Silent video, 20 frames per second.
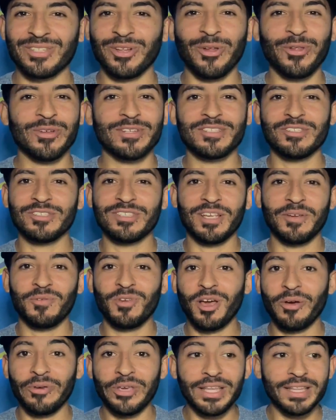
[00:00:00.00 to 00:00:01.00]
Todo eso se
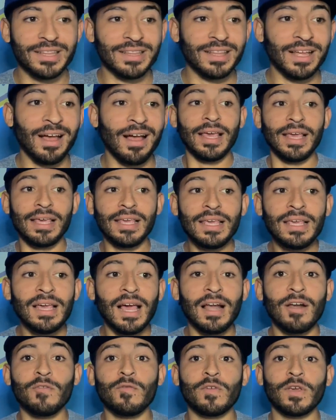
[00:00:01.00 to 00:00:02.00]
vio a vista y
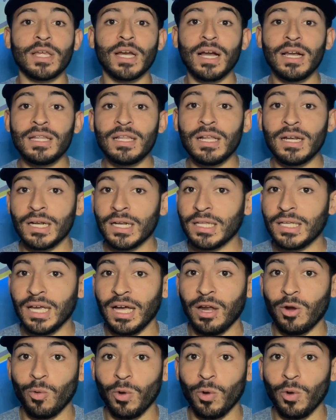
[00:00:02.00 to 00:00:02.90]
al final del día,